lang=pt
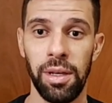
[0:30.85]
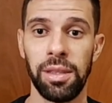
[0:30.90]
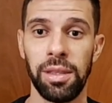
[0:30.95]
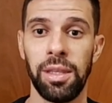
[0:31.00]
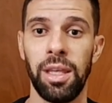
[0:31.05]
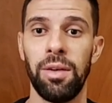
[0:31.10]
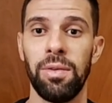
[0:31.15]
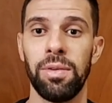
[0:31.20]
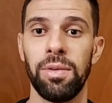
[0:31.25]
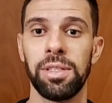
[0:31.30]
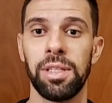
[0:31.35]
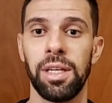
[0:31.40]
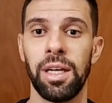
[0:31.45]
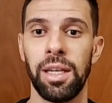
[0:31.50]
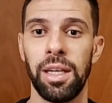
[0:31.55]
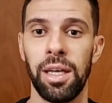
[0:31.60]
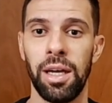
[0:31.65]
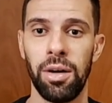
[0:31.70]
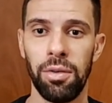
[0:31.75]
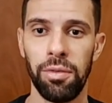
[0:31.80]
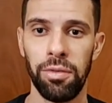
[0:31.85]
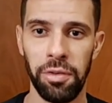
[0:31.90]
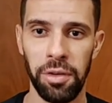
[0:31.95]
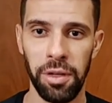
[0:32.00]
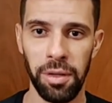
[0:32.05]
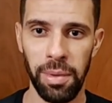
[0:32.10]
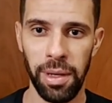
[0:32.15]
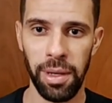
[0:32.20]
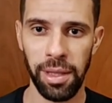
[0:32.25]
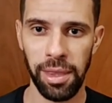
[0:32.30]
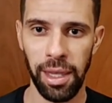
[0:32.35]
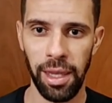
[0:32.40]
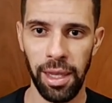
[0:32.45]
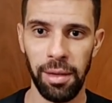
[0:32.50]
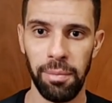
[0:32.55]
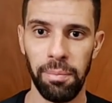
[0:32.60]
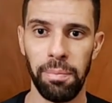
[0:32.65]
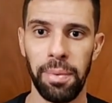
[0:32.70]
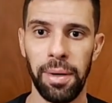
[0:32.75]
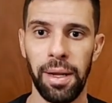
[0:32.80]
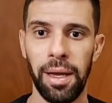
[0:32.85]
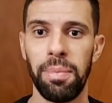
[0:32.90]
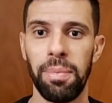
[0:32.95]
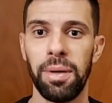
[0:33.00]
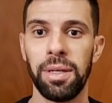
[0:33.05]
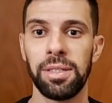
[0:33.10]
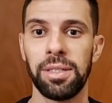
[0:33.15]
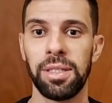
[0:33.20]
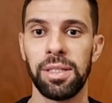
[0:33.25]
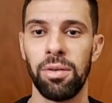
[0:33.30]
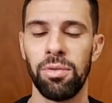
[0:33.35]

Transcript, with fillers: tenho esse canal FreeBT para passar